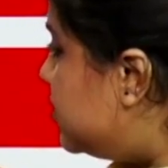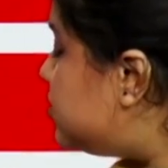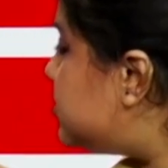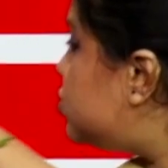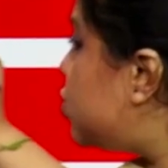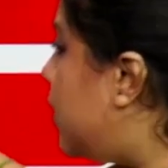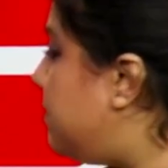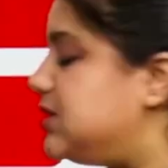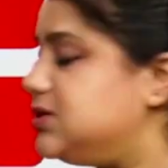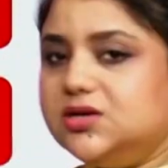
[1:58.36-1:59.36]
বি হচ্ছে
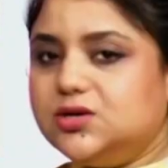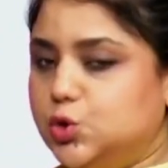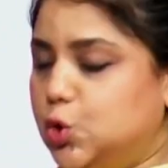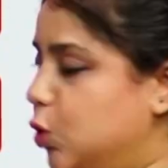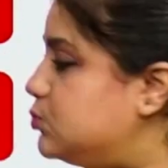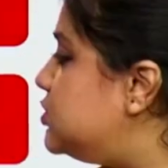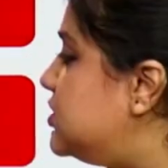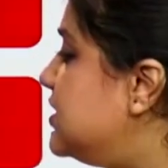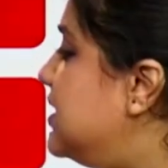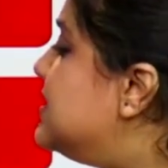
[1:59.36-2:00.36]
সংবাদ
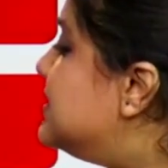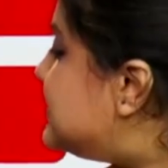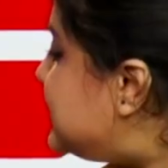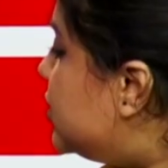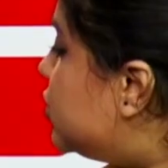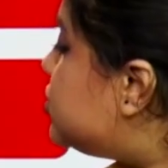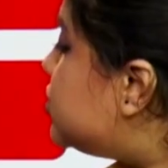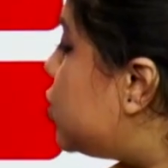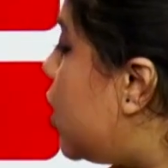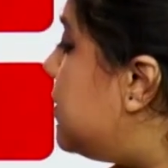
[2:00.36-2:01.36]
কৌমুদি সি
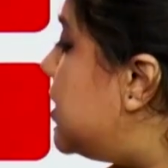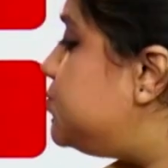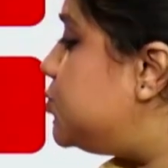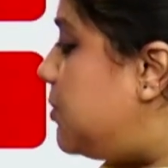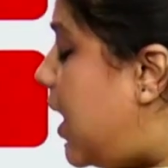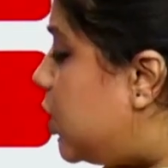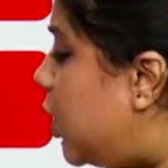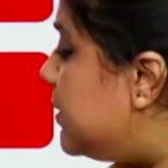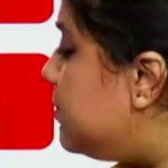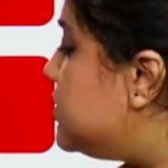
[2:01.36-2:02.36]
হচ্ছে সংবাদ
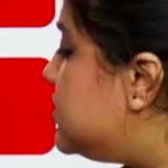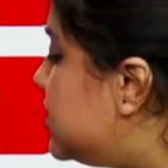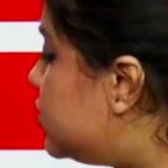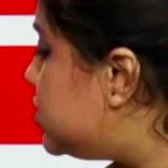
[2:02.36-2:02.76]
প্রভাকর এবং ডি